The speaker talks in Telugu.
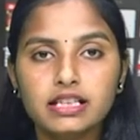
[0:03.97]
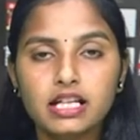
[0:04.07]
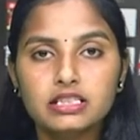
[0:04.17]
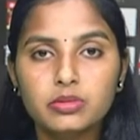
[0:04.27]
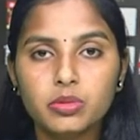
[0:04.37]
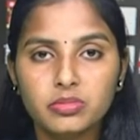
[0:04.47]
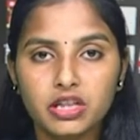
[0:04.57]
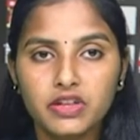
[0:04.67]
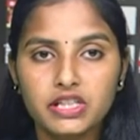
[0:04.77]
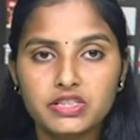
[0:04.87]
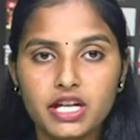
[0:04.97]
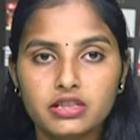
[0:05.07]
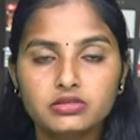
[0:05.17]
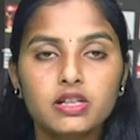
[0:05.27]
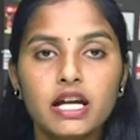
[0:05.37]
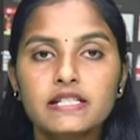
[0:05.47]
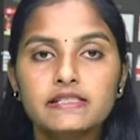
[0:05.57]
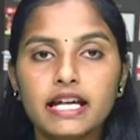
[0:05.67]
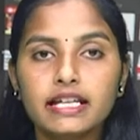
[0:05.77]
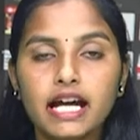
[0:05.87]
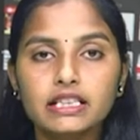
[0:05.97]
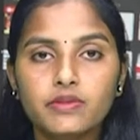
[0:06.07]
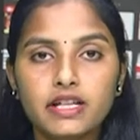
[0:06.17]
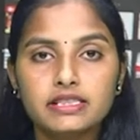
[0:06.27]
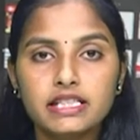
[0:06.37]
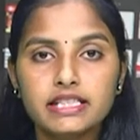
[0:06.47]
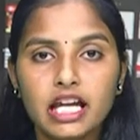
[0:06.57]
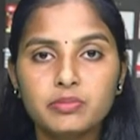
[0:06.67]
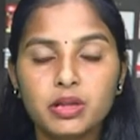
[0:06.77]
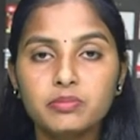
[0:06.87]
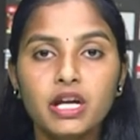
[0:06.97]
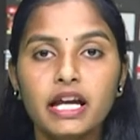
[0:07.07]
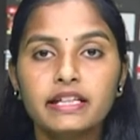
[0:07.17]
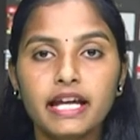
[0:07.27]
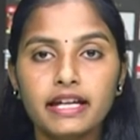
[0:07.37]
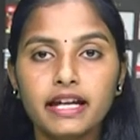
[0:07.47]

రక్తదాన శిబిరం నిర్వహించారు జై ఆదివాసీ జై భీమ్